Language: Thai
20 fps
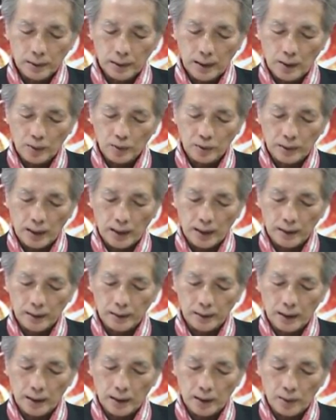ดาวจันทร์
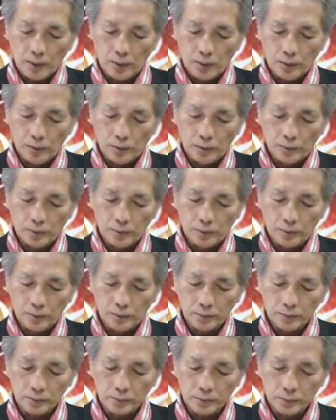ดาว
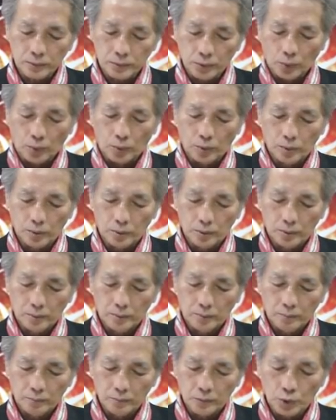ศุกร์
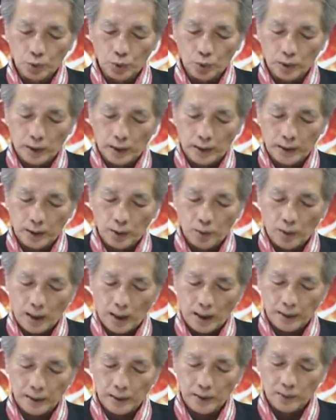อยู่ในระหว่า
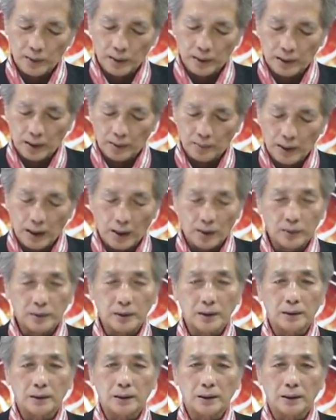งเดียวกันกับ ดาวอา
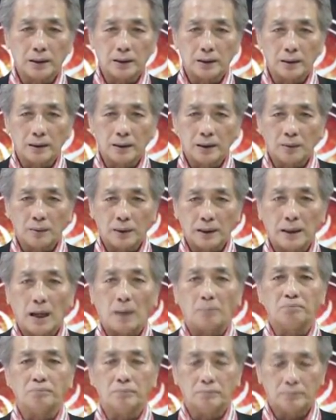ทิตย์นี่ เรียกว่าดับ